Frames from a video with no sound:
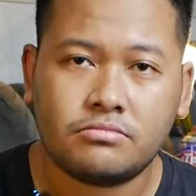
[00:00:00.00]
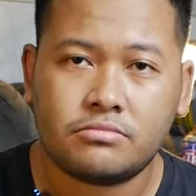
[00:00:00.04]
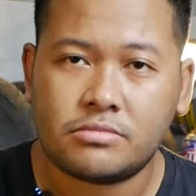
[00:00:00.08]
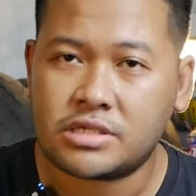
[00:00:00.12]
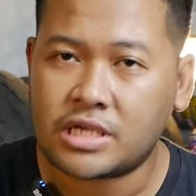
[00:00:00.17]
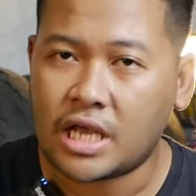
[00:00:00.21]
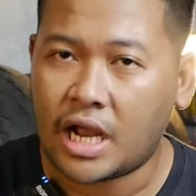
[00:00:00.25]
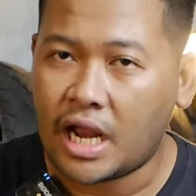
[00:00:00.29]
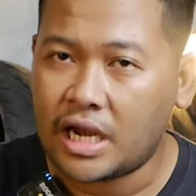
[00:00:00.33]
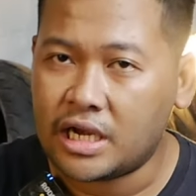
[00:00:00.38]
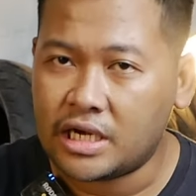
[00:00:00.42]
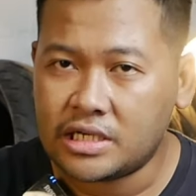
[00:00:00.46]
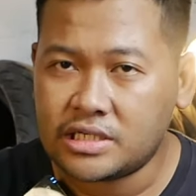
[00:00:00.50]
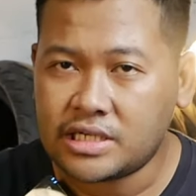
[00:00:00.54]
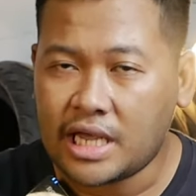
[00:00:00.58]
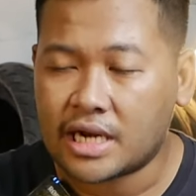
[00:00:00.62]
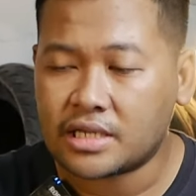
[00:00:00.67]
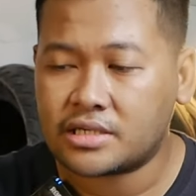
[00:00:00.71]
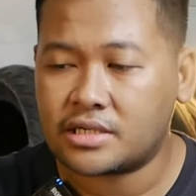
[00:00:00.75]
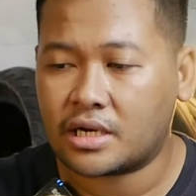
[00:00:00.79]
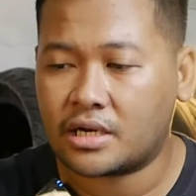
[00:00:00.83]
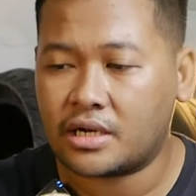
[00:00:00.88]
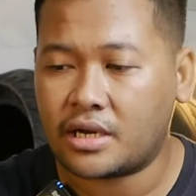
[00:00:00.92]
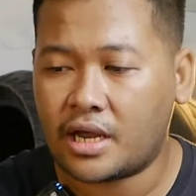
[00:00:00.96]
misalkan ini
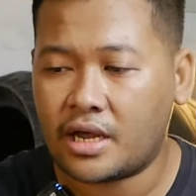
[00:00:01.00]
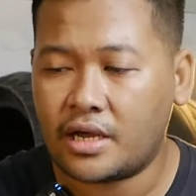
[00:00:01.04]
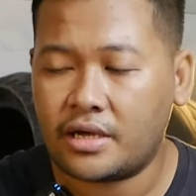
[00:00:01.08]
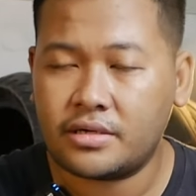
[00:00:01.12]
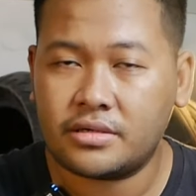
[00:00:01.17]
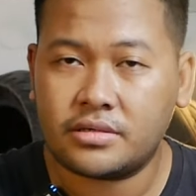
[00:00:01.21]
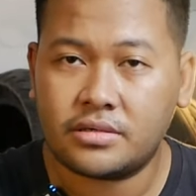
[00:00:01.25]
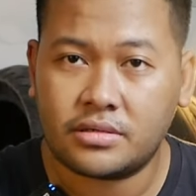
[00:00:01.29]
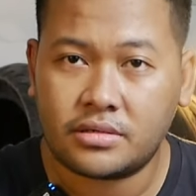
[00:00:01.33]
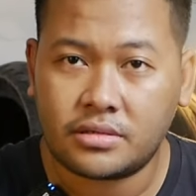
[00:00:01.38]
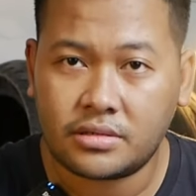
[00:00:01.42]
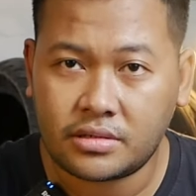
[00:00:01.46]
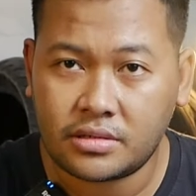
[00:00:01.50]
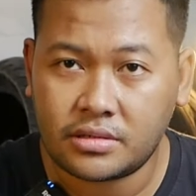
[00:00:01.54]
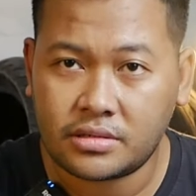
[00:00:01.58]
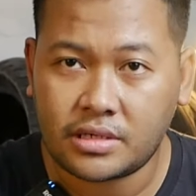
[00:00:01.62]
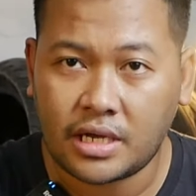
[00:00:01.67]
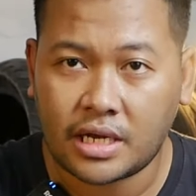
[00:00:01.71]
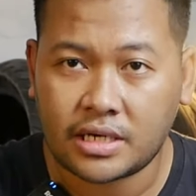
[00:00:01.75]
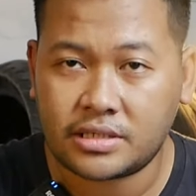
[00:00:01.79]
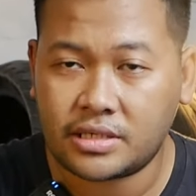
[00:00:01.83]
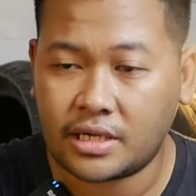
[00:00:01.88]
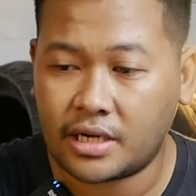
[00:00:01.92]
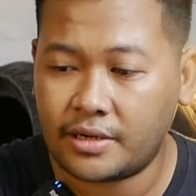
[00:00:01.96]
chargernya
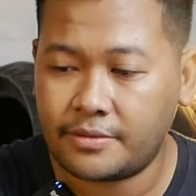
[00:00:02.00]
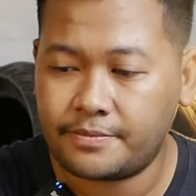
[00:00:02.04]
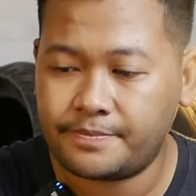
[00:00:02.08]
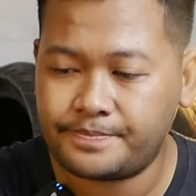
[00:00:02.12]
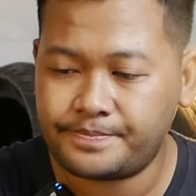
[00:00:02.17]
charger